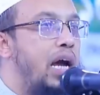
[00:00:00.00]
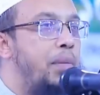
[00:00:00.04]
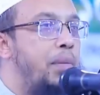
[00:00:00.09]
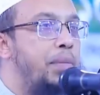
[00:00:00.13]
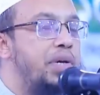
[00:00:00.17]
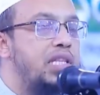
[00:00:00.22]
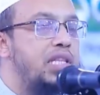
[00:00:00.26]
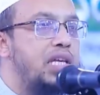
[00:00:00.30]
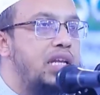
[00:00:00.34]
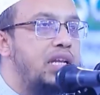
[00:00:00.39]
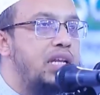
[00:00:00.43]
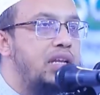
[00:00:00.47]

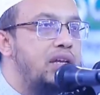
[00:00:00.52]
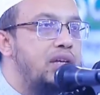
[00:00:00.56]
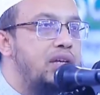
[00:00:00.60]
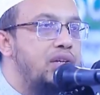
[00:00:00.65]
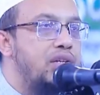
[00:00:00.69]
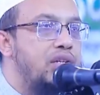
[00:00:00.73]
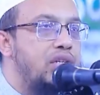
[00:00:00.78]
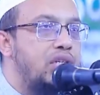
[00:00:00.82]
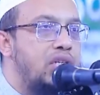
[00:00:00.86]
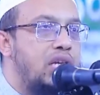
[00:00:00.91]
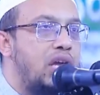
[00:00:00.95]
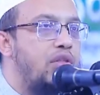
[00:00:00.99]
আমাদের
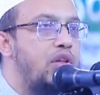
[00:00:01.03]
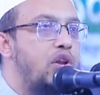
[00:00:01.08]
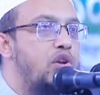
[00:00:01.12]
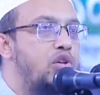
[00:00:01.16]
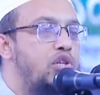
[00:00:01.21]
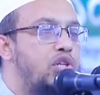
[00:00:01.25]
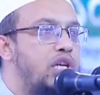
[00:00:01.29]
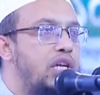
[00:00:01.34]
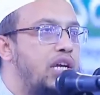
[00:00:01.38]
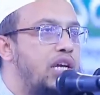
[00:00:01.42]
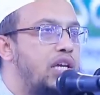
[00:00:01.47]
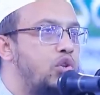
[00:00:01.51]

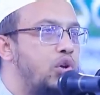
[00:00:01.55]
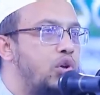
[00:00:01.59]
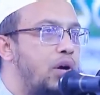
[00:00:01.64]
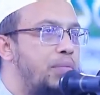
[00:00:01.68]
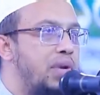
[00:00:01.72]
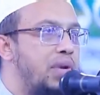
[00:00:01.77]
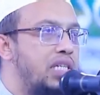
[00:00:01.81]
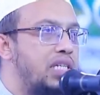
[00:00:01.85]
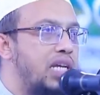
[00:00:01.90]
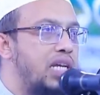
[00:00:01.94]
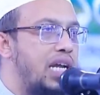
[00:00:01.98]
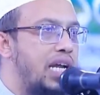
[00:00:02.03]
সাধারণ শিক্ষিত
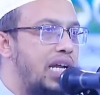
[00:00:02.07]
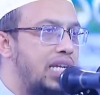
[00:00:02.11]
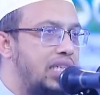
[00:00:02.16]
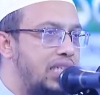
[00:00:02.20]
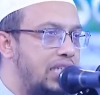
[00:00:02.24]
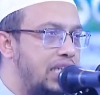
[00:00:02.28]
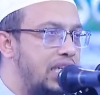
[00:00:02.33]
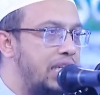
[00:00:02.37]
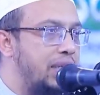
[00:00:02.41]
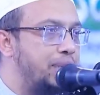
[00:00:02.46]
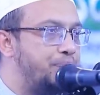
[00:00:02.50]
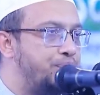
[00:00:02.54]
আমরা যারা
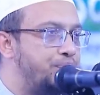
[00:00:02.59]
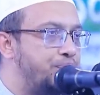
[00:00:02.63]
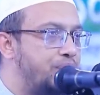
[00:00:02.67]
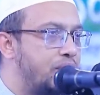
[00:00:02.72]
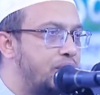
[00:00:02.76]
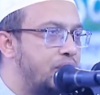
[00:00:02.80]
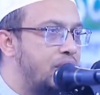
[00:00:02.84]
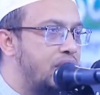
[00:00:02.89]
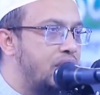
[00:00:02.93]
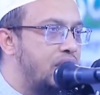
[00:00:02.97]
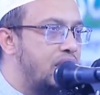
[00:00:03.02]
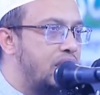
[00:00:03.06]
আছি
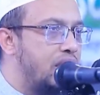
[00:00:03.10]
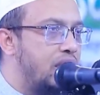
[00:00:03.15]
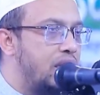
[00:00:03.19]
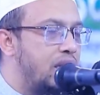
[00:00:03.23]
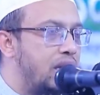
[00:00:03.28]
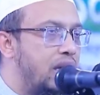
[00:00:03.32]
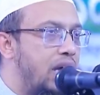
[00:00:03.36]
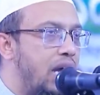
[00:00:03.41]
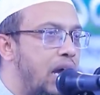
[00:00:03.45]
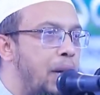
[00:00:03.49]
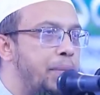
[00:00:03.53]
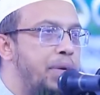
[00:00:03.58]

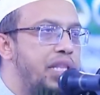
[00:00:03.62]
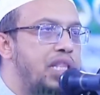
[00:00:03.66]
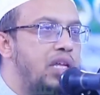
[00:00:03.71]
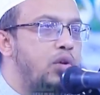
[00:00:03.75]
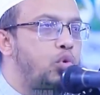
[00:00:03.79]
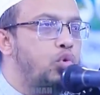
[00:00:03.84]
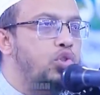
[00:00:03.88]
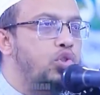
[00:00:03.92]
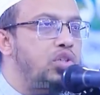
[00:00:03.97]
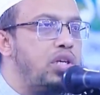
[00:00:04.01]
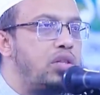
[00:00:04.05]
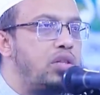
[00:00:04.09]
আমাদের
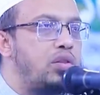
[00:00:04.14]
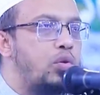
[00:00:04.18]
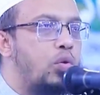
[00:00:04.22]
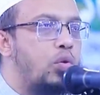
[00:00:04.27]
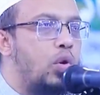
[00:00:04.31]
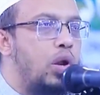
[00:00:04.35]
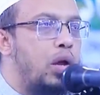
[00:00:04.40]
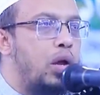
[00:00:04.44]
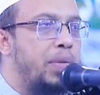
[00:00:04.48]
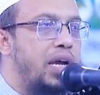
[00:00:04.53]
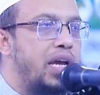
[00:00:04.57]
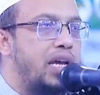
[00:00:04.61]
উচিত
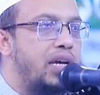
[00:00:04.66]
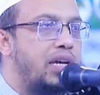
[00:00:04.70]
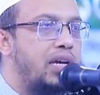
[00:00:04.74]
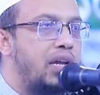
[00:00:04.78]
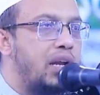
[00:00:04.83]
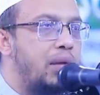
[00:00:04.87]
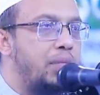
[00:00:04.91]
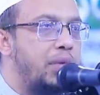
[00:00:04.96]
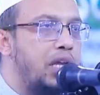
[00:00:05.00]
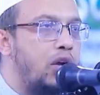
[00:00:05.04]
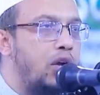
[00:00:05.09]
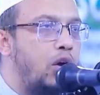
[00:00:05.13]
ওলামা
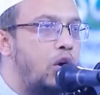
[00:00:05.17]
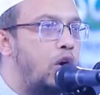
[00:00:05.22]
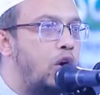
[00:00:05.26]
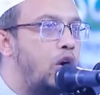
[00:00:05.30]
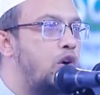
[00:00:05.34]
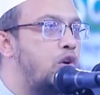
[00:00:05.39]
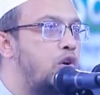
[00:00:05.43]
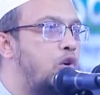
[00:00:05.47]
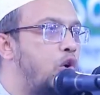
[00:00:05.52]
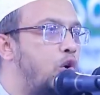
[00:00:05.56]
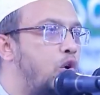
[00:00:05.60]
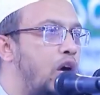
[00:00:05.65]
একরামের
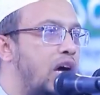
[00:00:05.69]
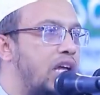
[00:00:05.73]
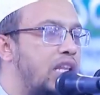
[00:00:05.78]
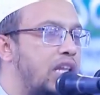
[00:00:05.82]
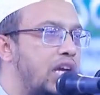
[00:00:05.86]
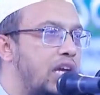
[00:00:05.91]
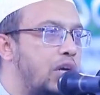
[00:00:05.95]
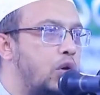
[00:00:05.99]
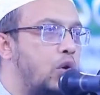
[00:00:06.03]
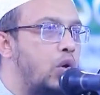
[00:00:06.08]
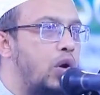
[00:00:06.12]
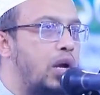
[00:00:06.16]
হকগুলো
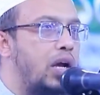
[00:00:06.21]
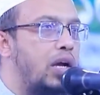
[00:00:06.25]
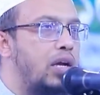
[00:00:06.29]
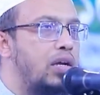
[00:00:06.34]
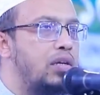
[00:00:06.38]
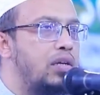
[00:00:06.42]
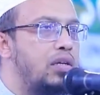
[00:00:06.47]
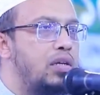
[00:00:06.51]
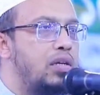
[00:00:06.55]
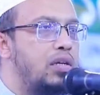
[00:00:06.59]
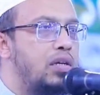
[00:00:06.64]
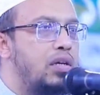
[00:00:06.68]
আদায় করা
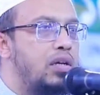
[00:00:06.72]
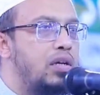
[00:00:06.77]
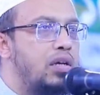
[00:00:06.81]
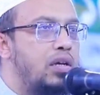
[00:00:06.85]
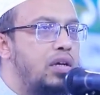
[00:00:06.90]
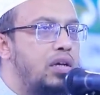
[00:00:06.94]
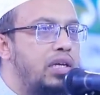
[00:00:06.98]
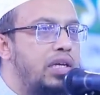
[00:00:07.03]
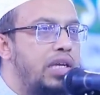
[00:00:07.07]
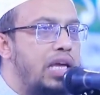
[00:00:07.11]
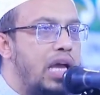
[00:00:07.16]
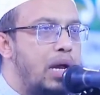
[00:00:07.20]

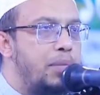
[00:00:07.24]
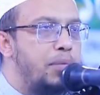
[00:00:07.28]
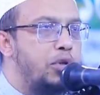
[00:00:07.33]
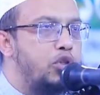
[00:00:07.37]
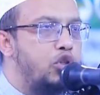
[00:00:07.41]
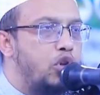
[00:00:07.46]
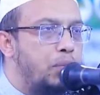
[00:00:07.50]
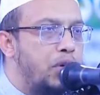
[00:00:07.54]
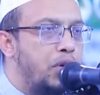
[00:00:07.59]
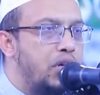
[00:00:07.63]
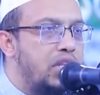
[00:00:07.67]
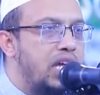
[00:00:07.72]

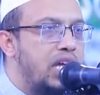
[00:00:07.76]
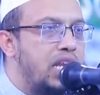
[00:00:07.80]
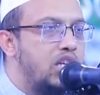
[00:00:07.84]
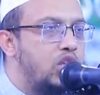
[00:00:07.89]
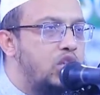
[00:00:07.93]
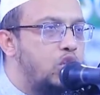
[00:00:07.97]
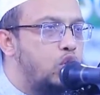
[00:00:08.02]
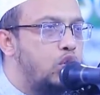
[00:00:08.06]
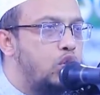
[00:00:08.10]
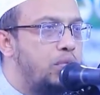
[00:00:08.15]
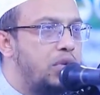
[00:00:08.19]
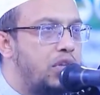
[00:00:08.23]
কেয়ামতের ময়দানে
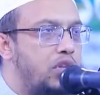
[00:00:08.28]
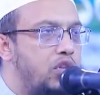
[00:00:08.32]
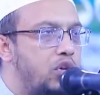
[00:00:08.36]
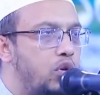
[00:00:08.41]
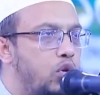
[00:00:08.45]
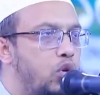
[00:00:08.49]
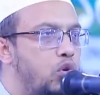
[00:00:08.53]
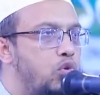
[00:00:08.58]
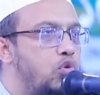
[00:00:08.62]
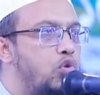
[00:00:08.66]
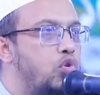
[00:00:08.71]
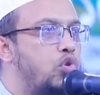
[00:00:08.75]
শুধুমাত্র
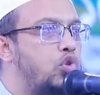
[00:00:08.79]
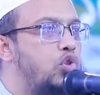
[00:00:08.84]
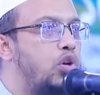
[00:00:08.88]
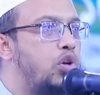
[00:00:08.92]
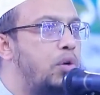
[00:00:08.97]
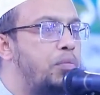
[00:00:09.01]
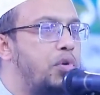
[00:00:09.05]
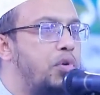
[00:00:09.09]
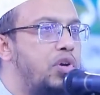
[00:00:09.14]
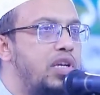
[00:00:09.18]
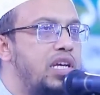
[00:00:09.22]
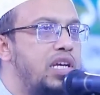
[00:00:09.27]
হুকুক
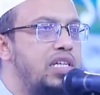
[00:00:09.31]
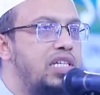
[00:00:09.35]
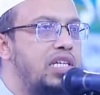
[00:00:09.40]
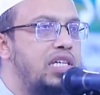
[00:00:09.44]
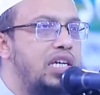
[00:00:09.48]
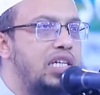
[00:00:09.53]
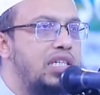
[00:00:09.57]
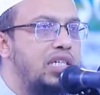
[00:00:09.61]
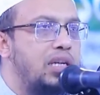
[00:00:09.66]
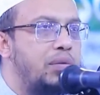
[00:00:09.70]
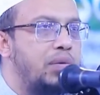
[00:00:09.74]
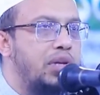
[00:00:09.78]
সম্পর্কে
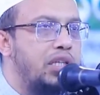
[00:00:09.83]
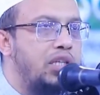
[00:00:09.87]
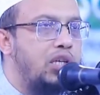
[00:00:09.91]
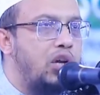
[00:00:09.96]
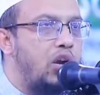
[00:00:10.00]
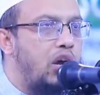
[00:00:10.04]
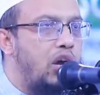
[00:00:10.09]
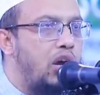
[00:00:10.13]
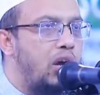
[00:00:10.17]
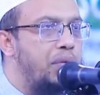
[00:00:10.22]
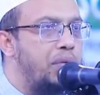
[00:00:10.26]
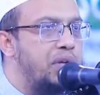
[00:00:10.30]
জিজ্ঞাসাবাদ
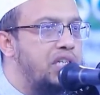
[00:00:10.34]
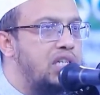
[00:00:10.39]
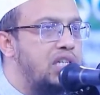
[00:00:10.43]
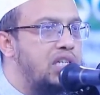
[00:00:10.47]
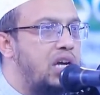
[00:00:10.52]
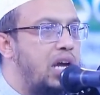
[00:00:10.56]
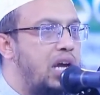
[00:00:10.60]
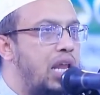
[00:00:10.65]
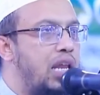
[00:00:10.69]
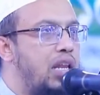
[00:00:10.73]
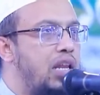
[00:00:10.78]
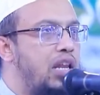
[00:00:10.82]
করা হবে
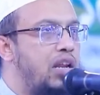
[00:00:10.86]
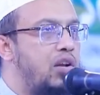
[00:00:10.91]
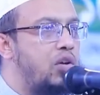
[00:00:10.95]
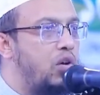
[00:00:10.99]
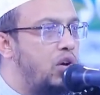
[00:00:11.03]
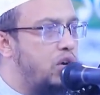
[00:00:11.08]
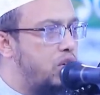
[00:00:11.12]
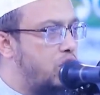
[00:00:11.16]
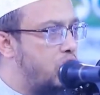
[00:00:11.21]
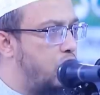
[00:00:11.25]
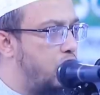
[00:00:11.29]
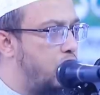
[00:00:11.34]
সেটা আল্লাহর
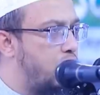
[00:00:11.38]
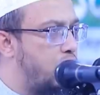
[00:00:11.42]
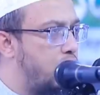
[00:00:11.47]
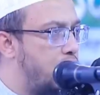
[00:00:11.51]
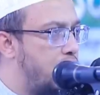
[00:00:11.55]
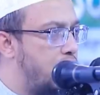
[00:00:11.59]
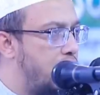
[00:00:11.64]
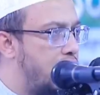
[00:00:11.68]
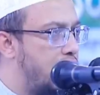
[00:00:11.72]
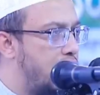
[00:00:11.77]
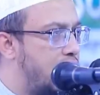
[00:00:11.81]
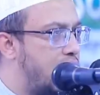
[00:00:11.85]
হক হোক
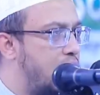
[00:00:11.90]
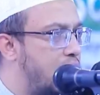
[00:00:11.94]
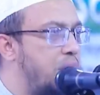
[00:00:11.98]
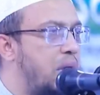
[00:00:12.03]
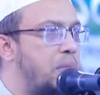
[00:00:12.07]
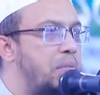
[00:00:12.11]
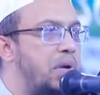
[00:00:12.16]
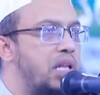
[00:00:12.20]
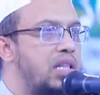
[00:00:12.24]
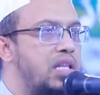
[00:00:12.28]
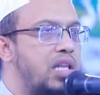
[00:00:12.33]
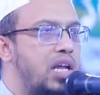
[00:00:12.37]

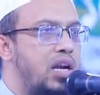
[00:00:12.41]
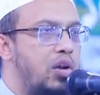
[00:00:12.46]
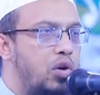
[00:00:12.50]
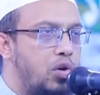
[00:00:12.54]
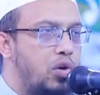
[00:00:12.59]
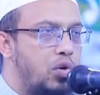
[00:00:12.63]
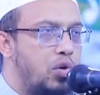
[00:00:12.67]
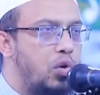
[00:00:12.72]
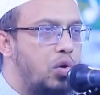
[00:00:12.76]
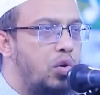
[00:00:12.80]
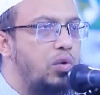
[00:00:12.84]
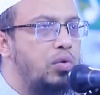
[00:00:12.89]
কিংবা বান্দার
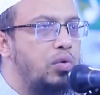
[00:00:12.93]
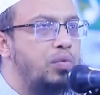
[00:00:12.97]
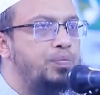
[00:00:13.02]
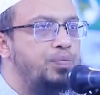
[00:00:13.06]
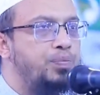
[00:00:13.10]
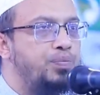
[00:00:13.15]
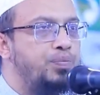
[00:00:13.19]
হক হোক